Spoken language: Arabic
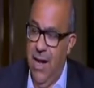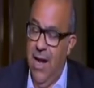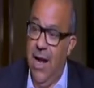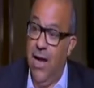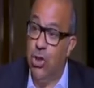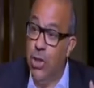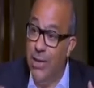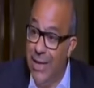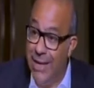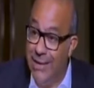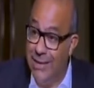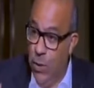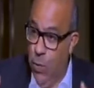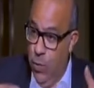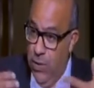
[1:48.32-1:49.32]
عشان
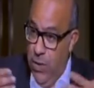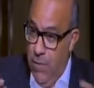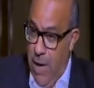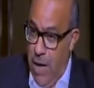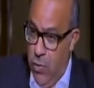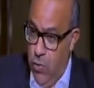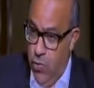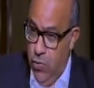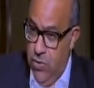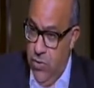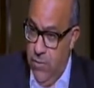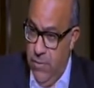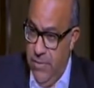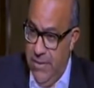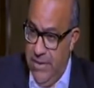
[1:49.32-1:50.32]
ازود المعروض
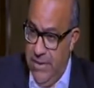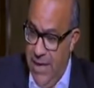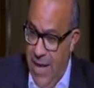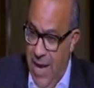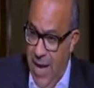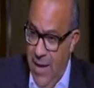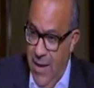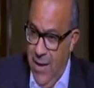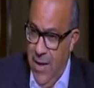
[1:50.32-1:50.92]
من سلعه